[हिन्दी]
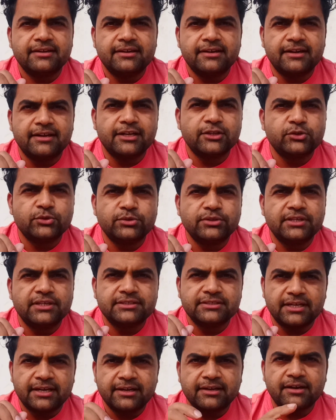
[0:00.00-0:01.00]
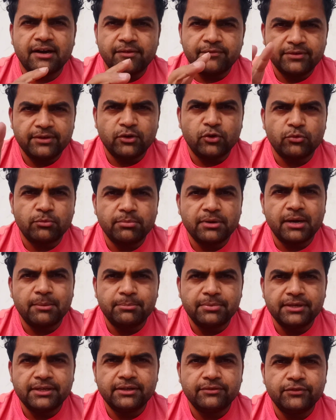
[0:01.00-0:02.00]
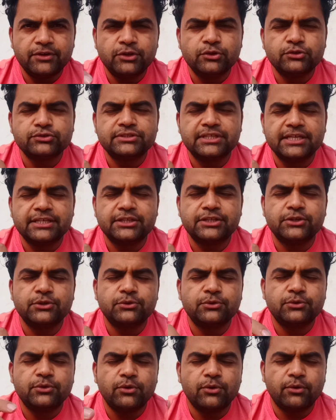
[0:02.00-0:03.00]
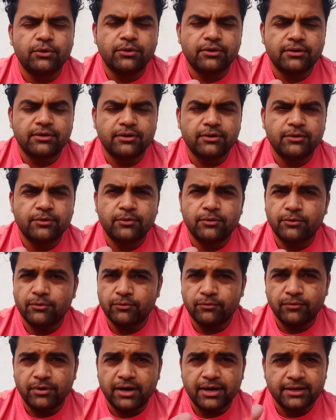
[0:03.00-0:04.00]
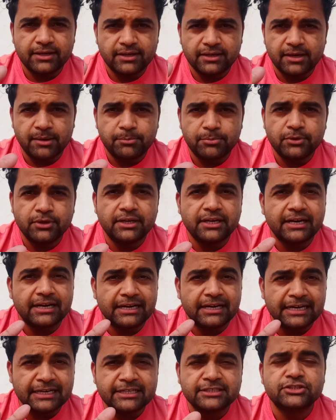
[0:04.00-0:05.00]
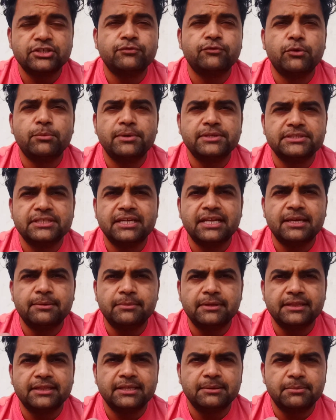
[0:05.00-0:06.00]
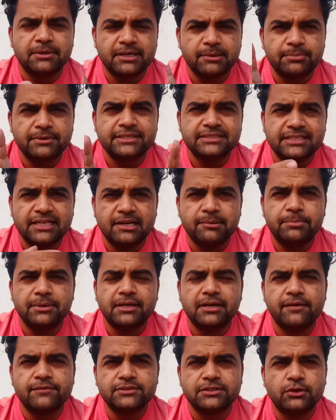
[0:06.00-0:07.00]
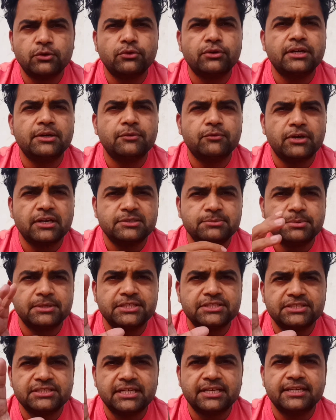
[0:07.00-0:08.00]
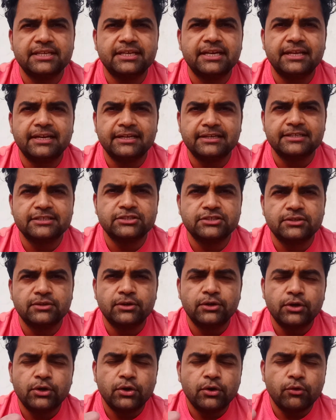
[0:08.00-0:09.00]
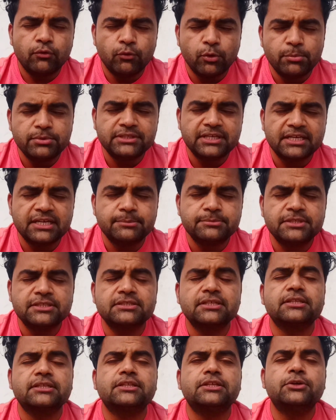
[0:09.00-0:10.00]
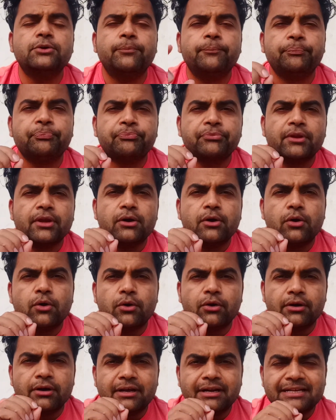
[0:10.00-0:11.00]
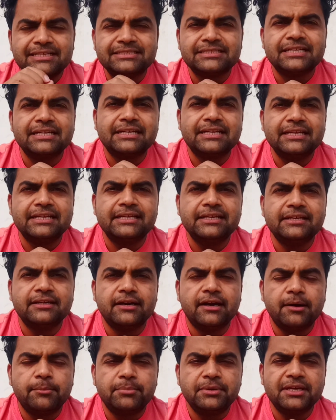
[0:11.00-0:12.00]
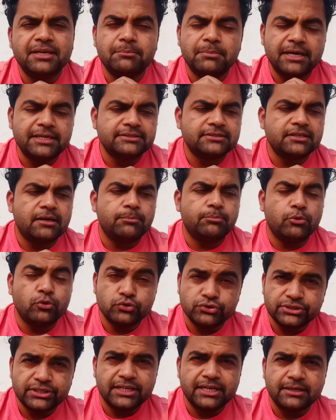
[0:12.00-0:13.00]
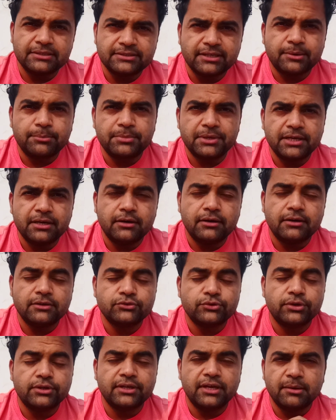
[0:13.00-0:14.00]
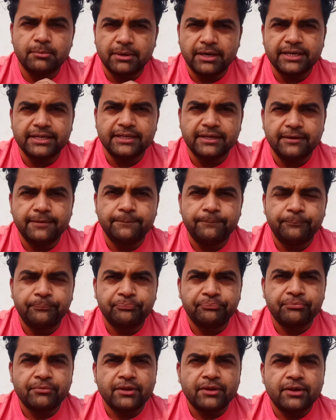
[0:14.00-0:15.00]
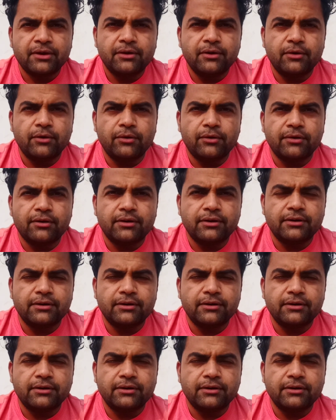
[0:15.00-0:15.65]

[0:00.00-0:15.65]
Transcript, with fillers: है ना तो ये सारे काफ़ी लोग भी आप भी वीडियोस देखते हो और वहाँ की आपको लेटेस्ट इन्फॉर्मेशन नहीं मिलती बट अपने चैनल पे काफ़ी सारे लोगों ने एक्सपीरियंस शेयर किया है लेटेस्ट वो भी जाके आप देख सकते हो और रिसेंटली अभी एक भाई साहब पहुँचे हैं सर्बिया सॉरी अल्बानिया और